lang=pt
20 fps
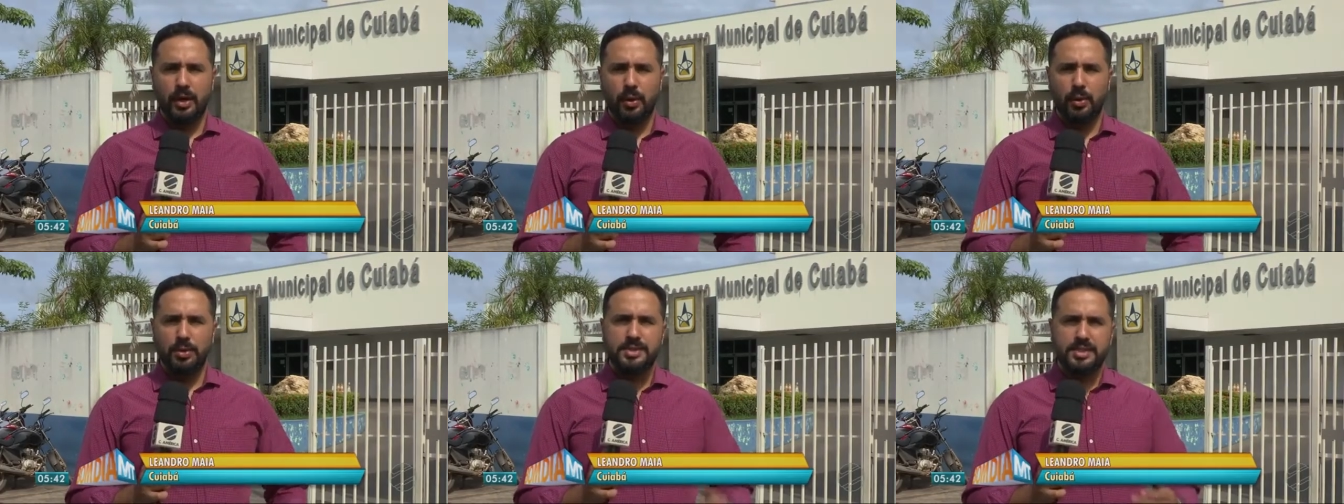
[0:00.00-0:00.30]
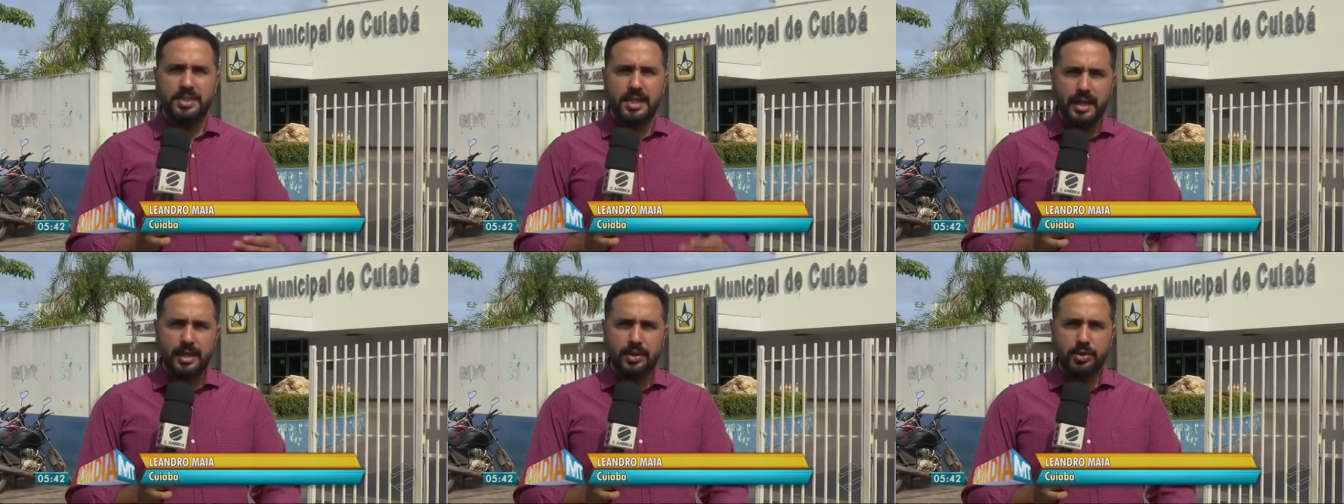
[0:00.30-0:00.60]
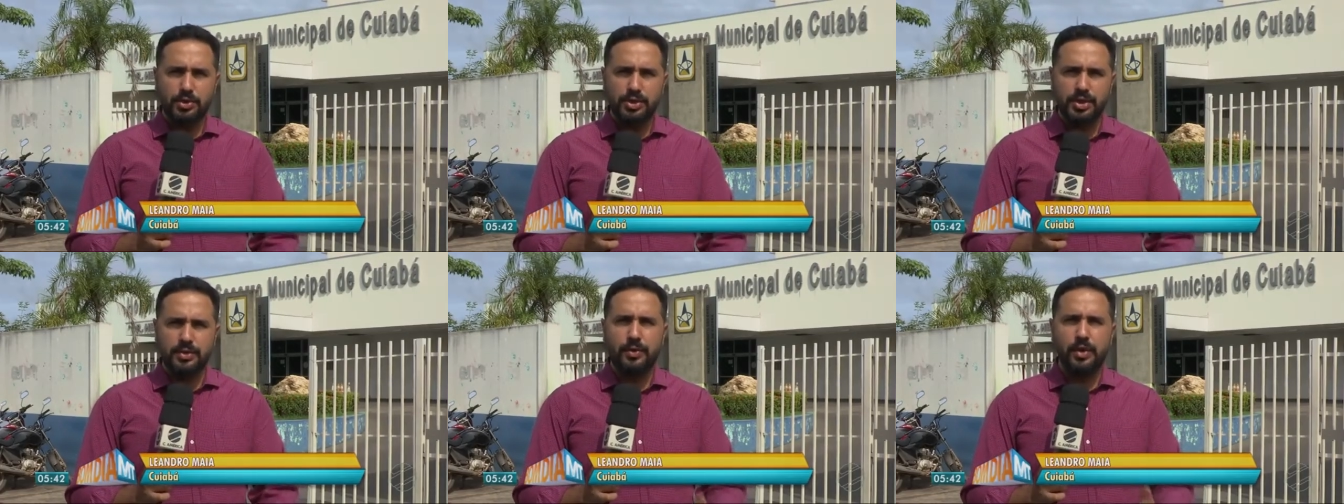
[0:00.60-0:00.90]
o
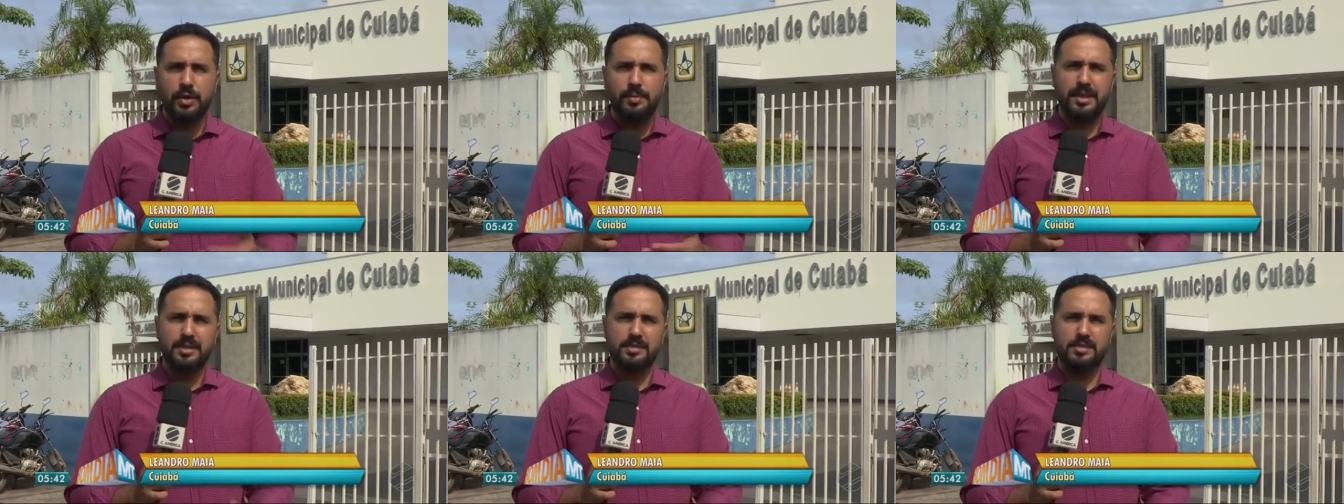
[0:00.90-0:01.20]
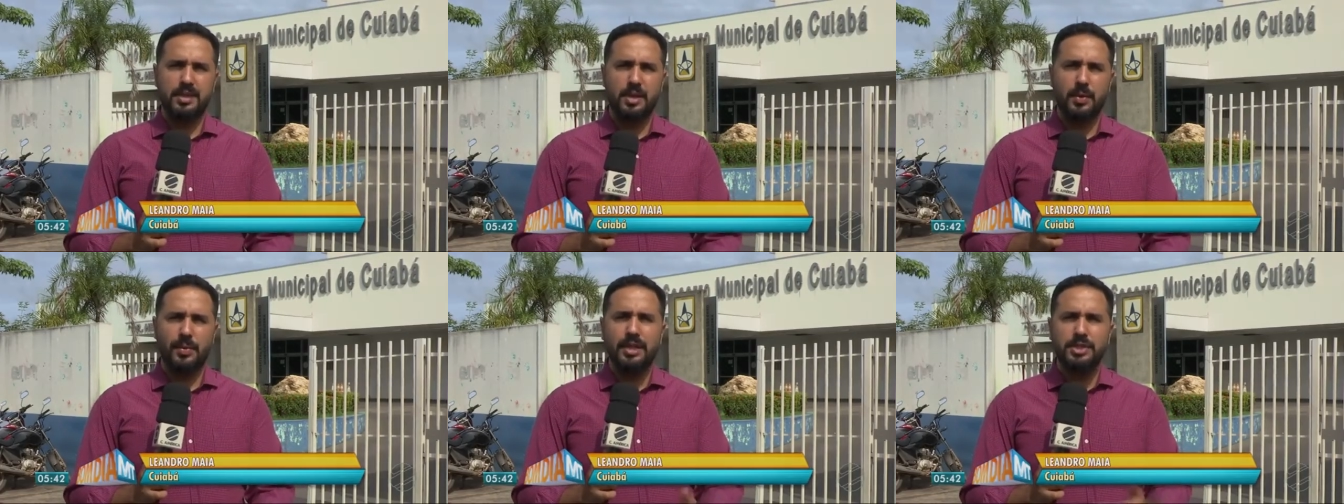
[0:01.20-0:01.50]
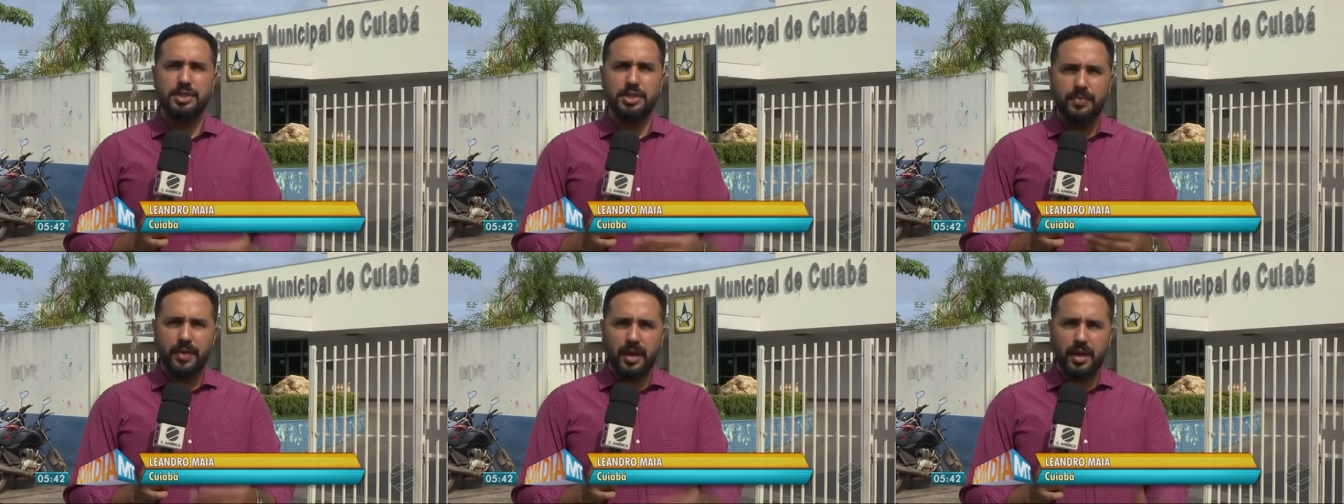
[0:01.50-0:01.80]
Centro de Informação
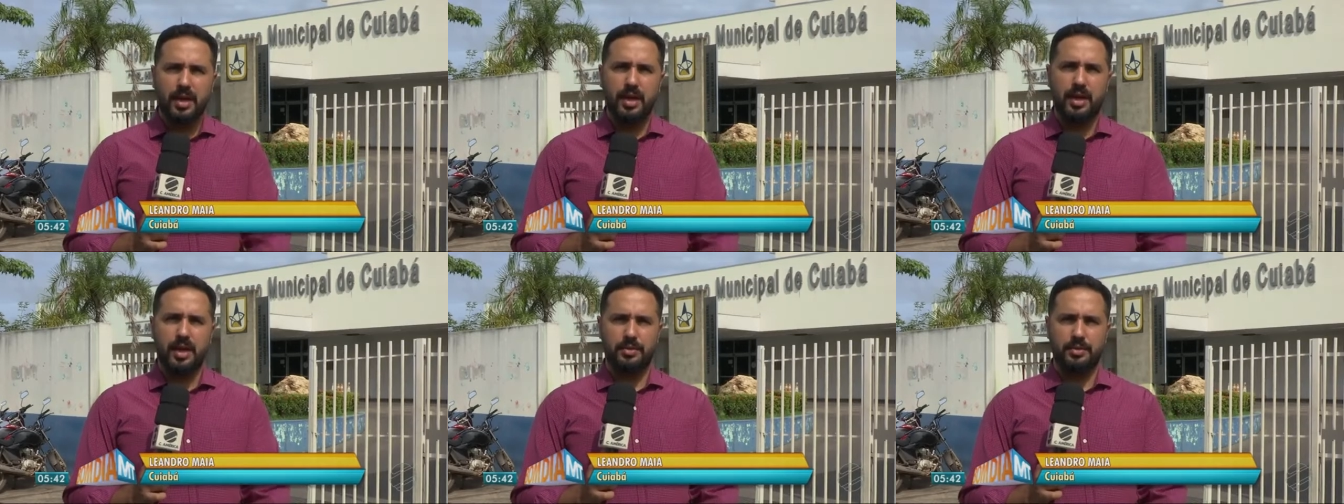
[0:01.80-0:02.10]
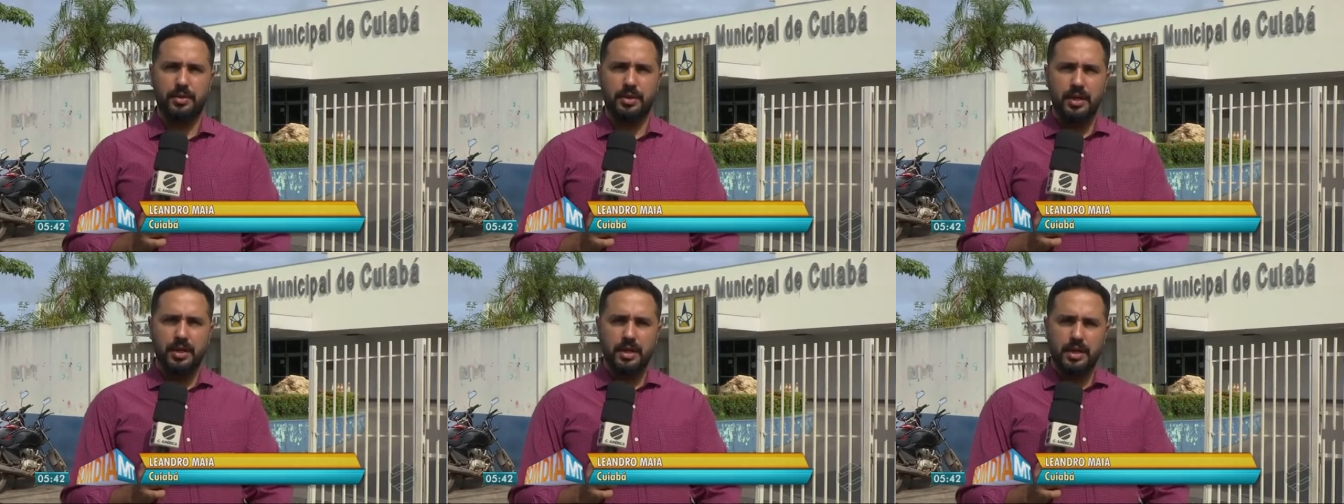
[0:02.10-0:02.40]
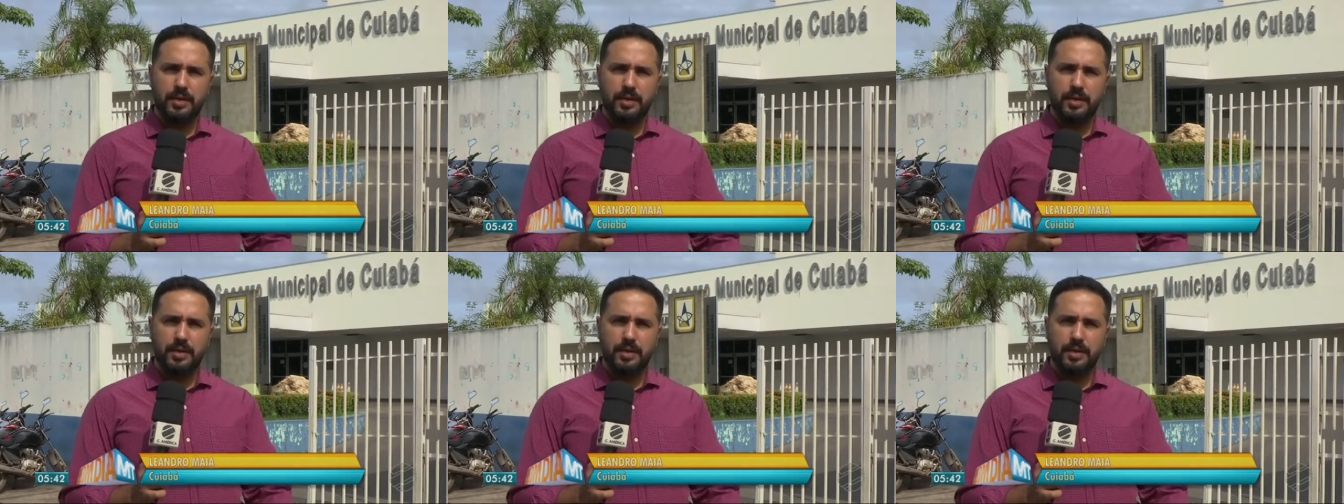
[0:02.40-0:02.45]
Antiveneno,